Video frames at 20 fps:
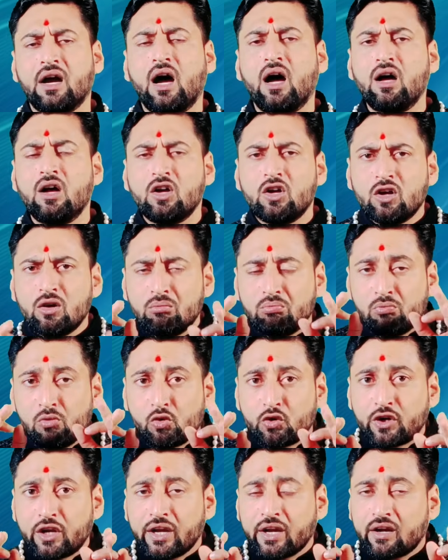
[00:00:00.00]
का
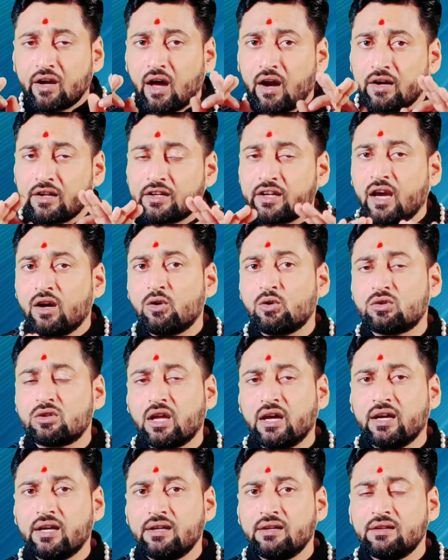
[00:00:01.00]
मुख्य कारण क्या
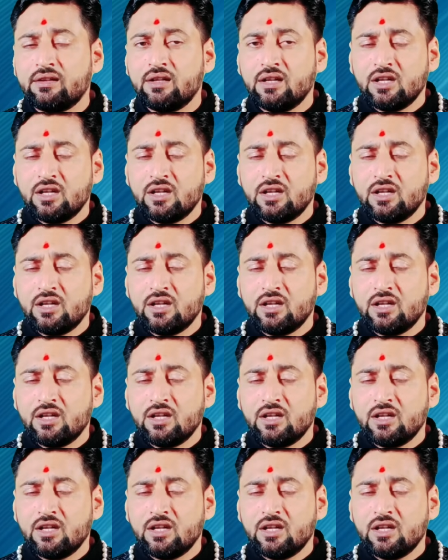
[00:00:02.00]
होता है